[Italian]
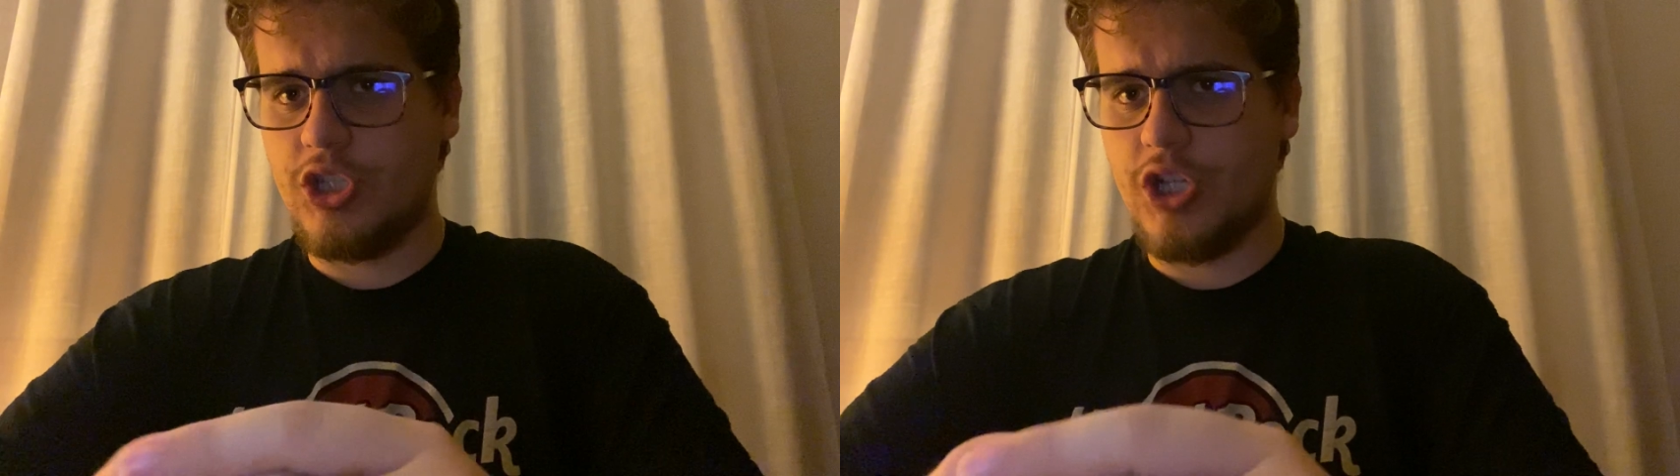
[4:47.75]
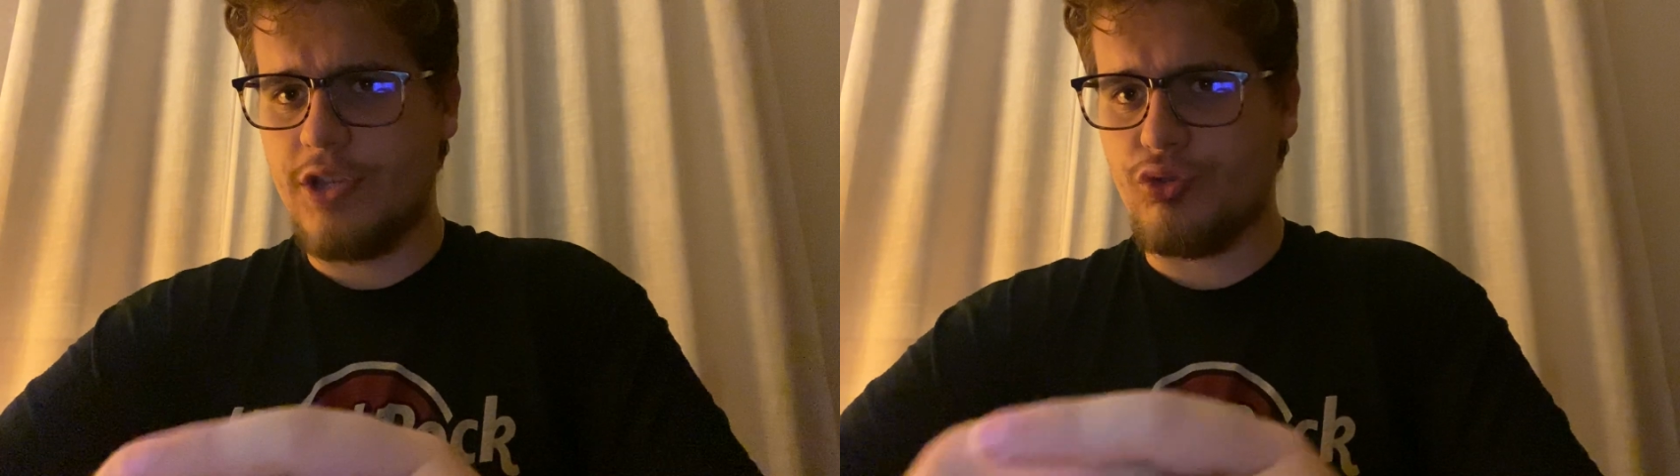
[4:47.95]

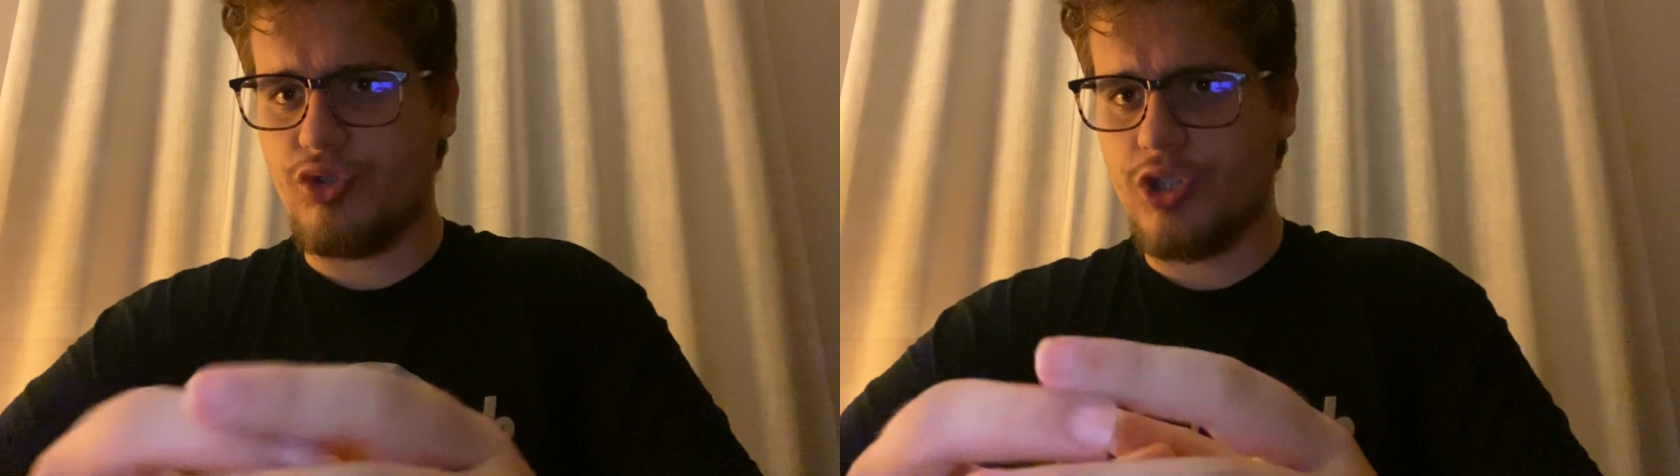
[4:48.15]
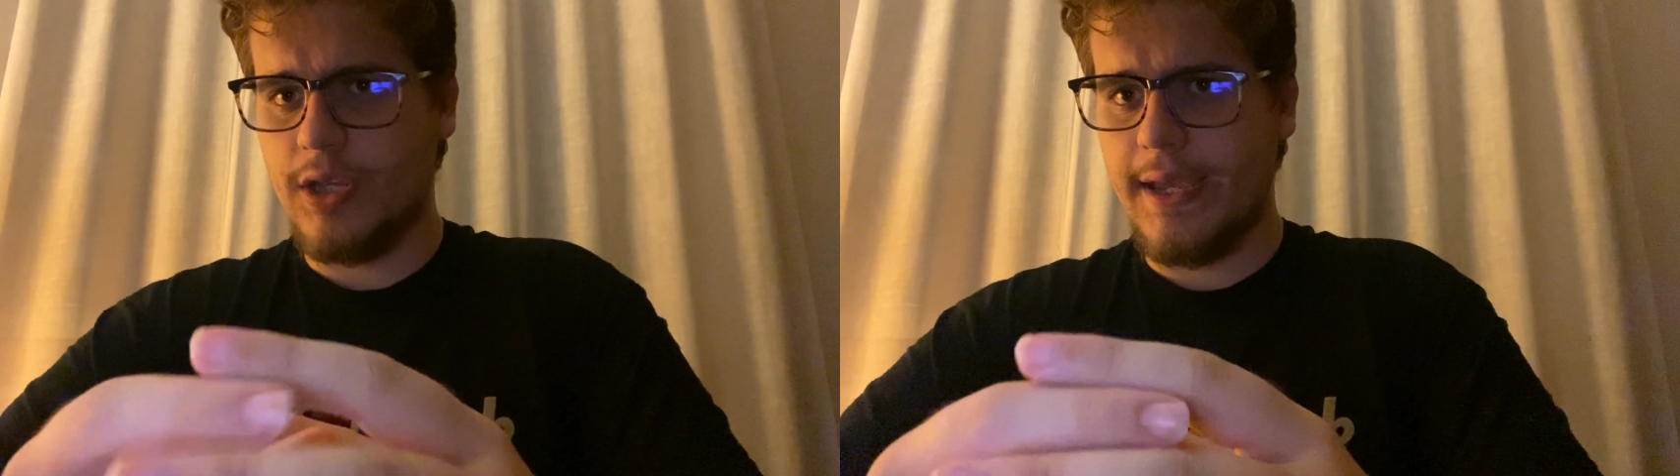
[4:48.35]

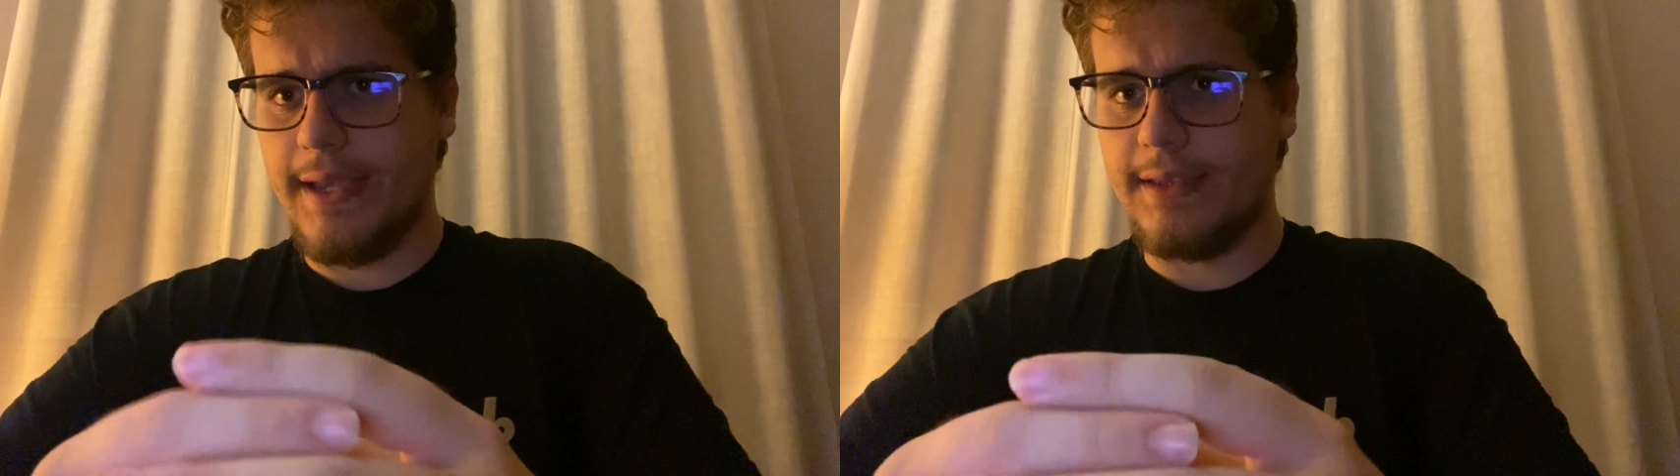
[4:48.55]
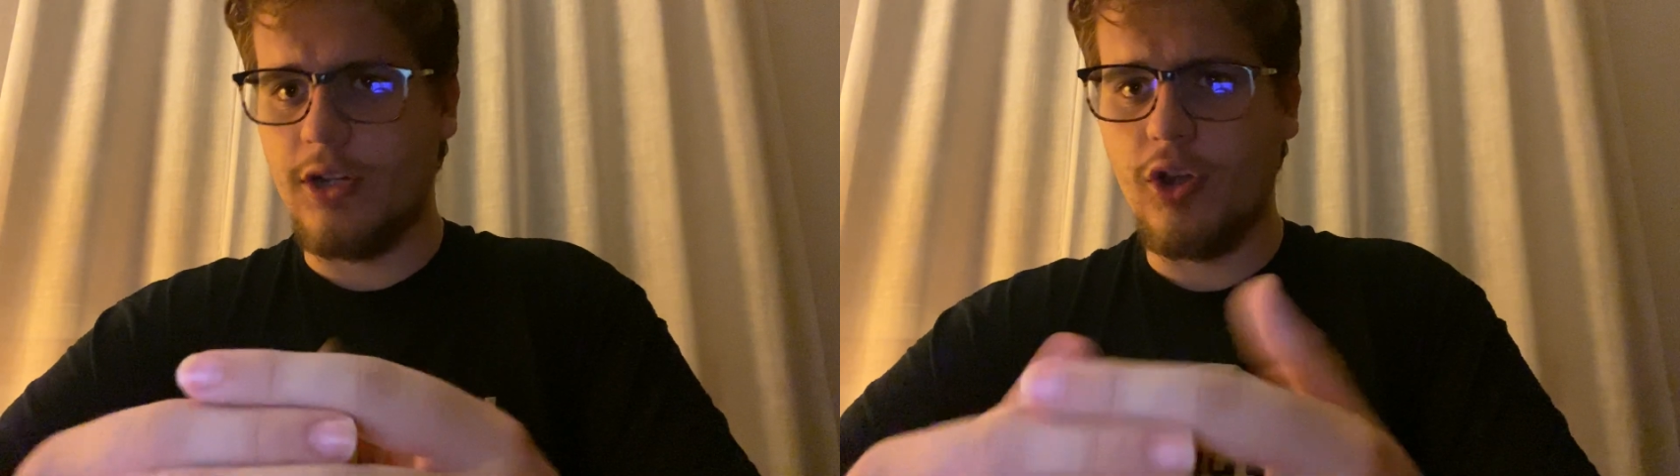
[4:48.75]
Jesus
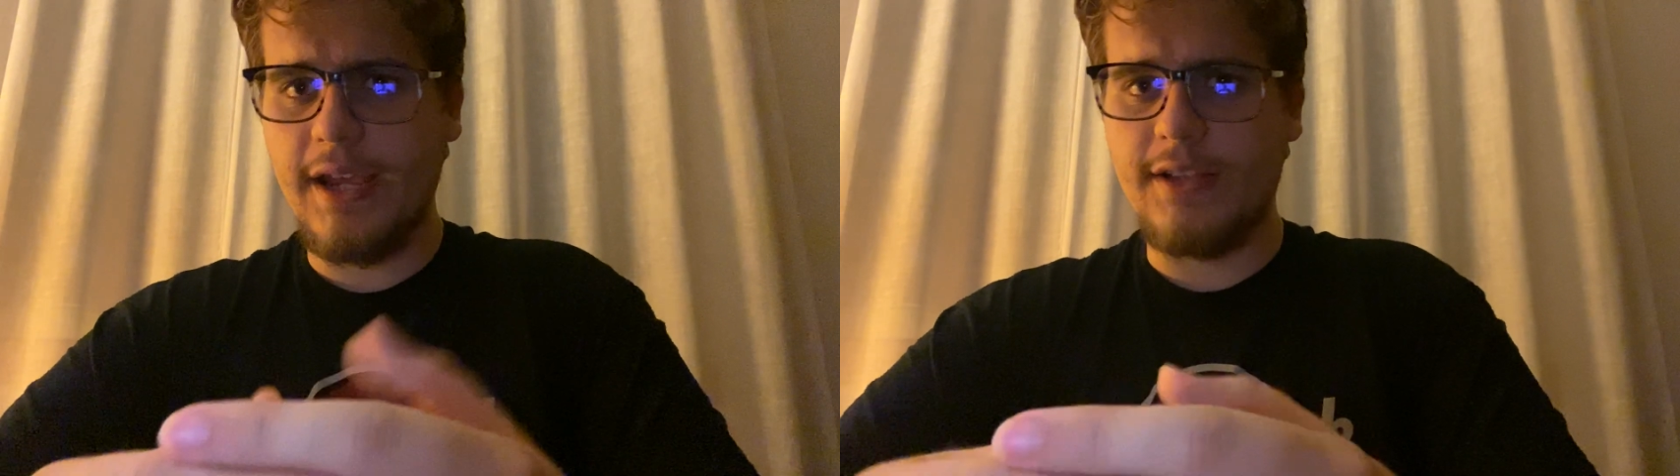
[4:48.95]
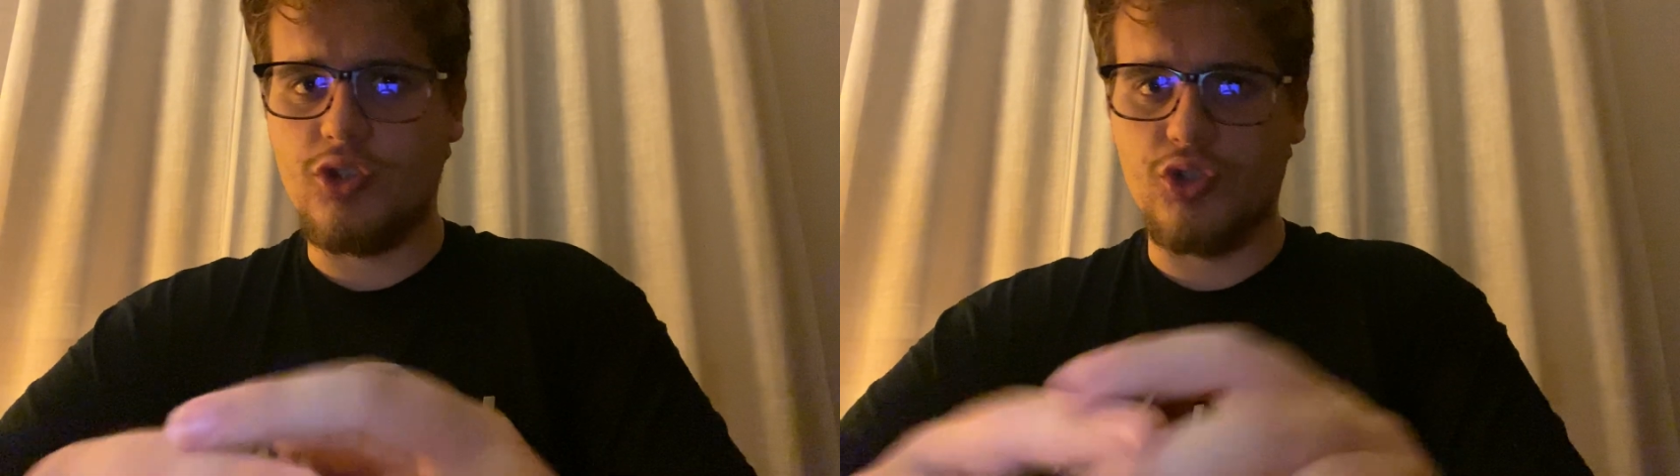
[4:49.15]
e Di
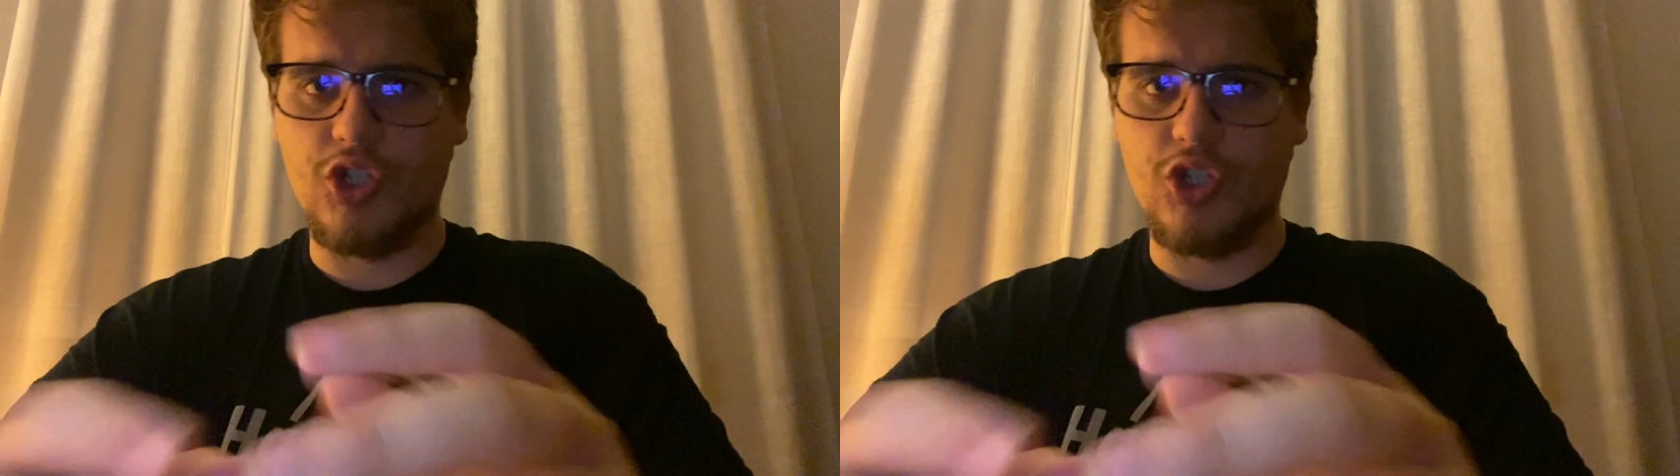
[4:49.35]
Lorenzo.